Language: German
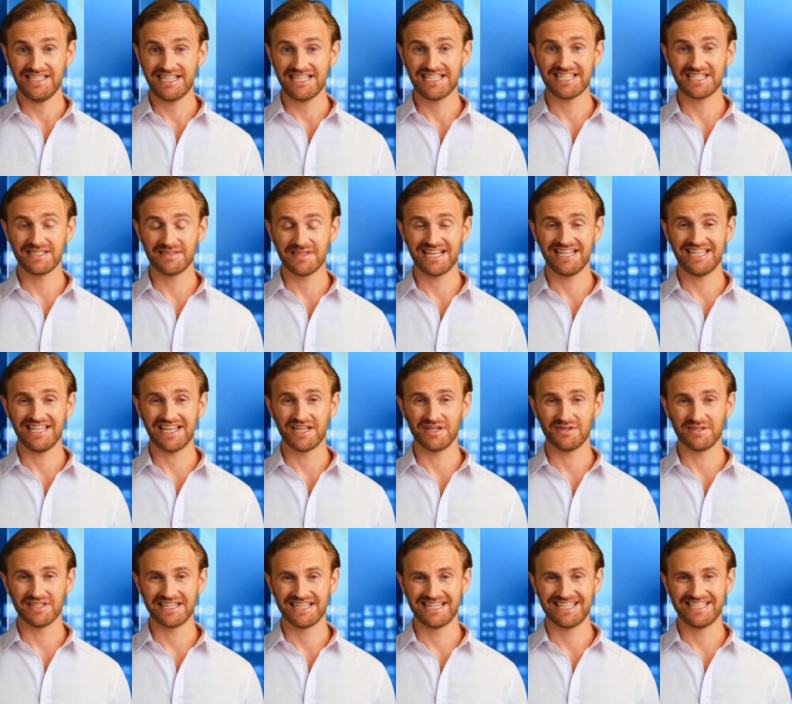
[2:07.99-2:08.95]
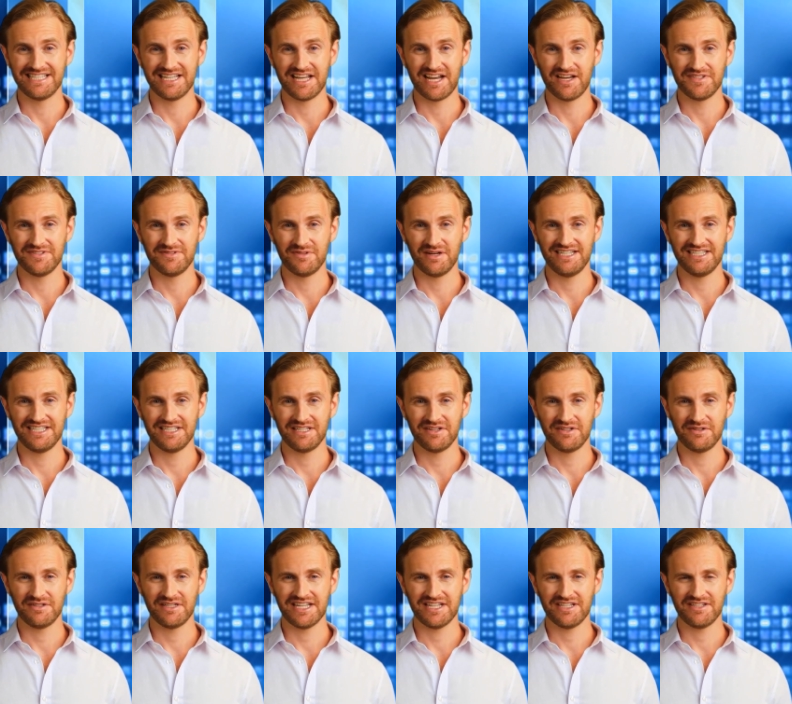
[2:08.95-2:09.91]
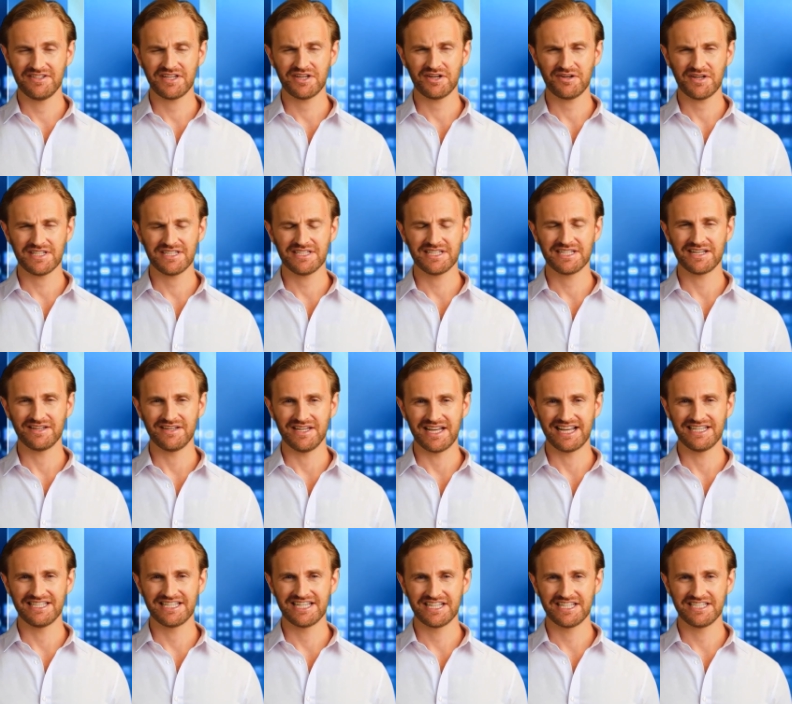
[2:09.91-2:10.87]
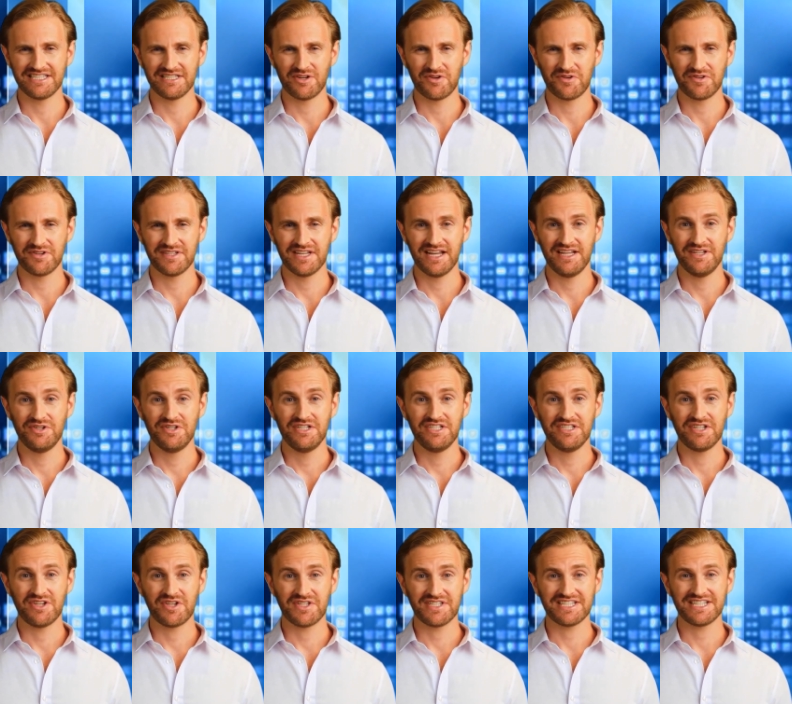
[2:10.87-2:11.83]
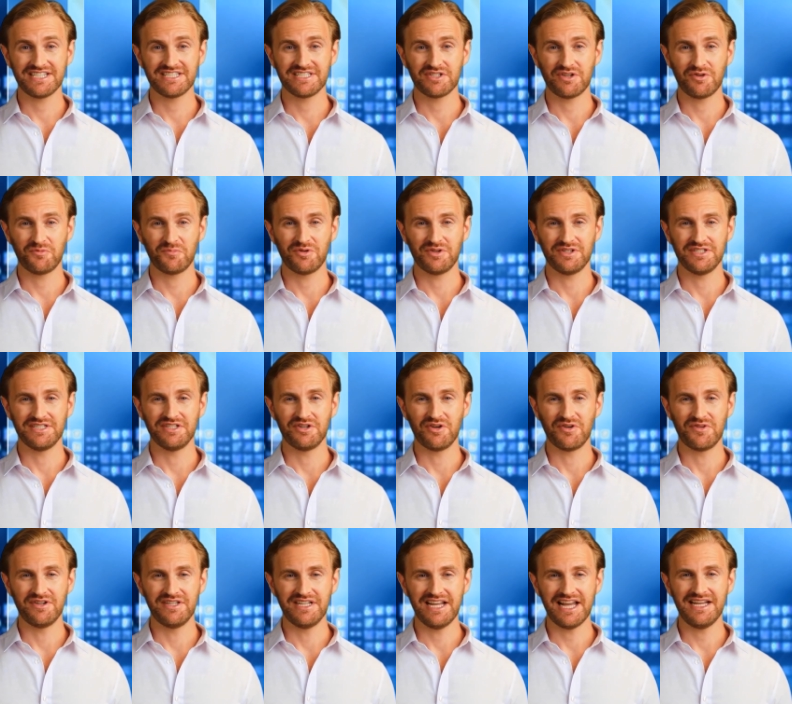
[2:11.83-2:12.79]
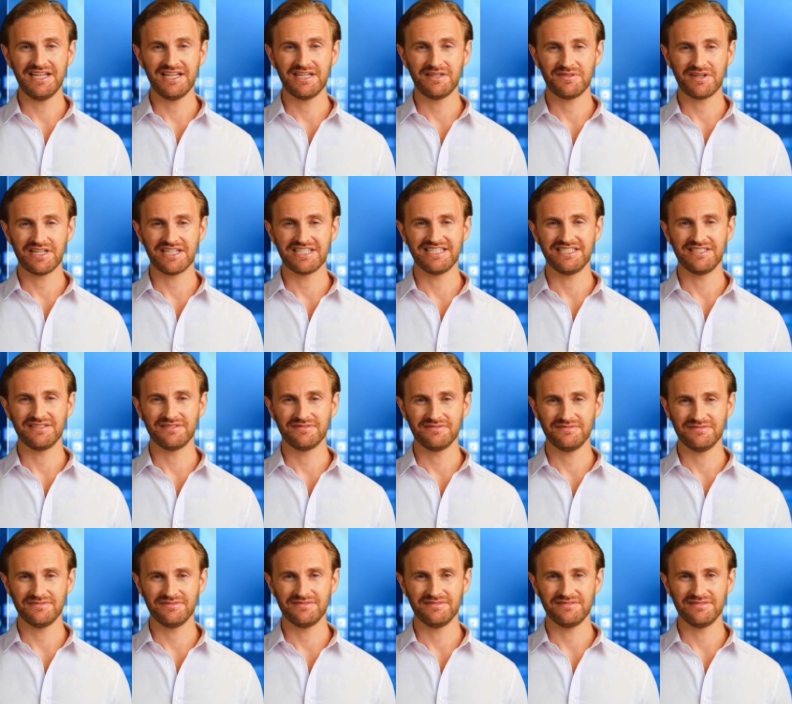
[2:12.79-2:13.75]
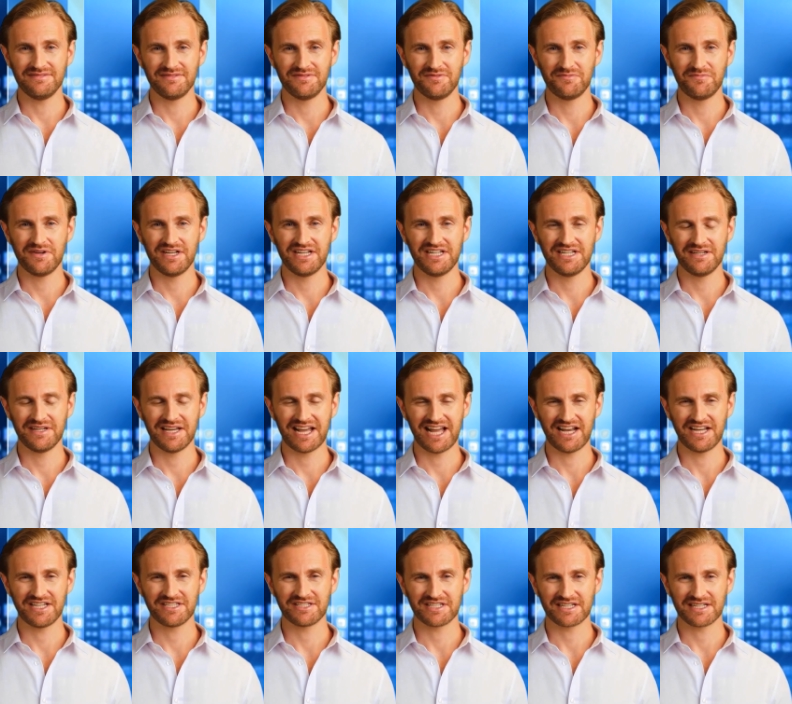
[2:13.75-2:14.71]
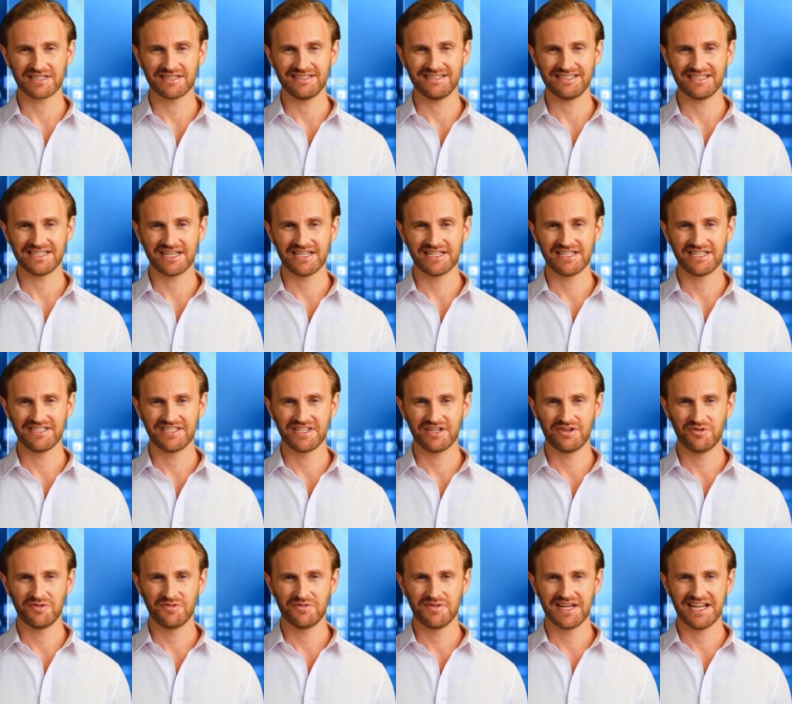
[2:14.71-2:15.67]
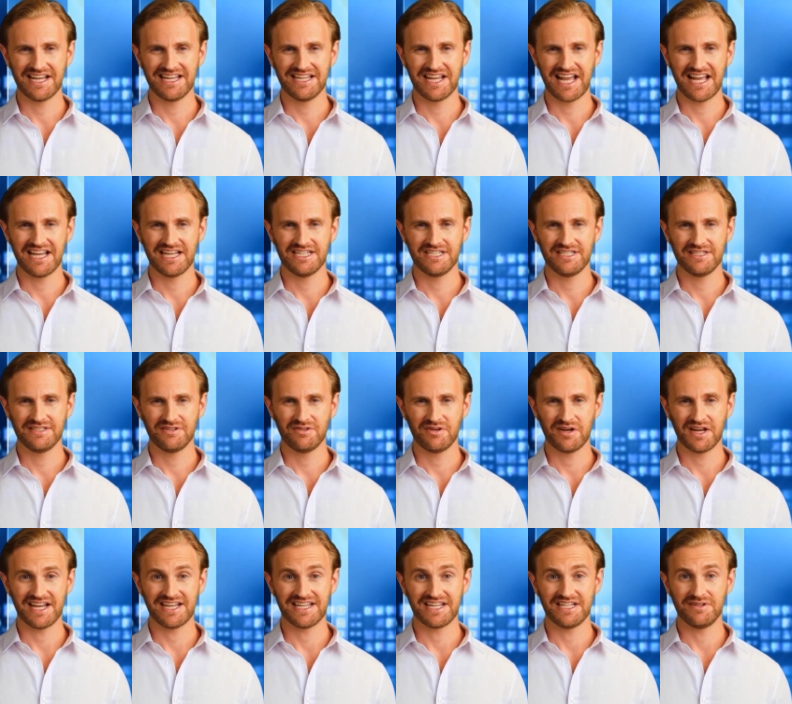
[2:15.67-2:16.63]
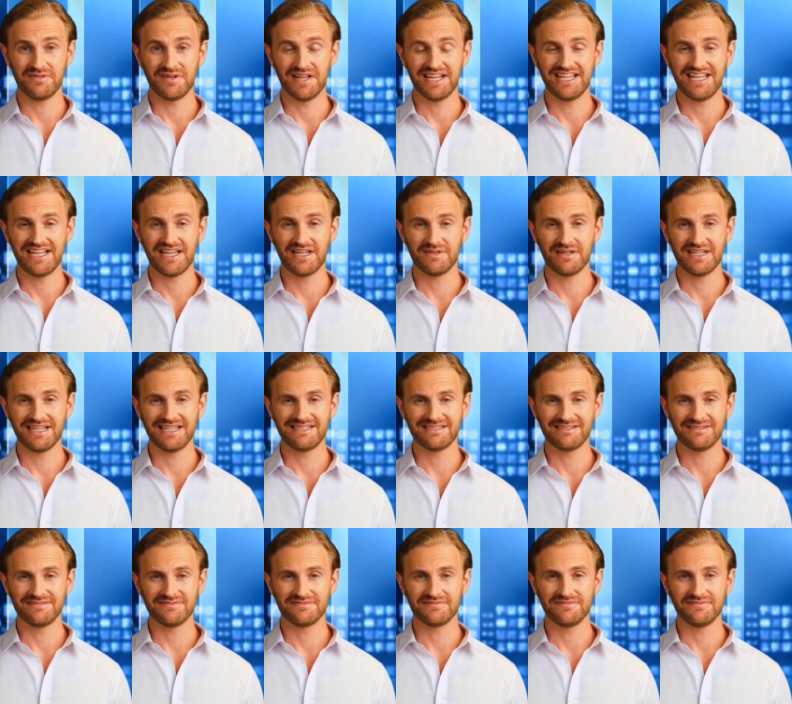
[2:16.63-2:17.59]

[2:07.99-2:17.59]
Dieser Bettrahmen ist aus massivem Kiefernholz gefertigt und dadurch äußerst robust und langlebig. Bitte beachten, die Lieferung beinhaltet nur einen Bettrahmen.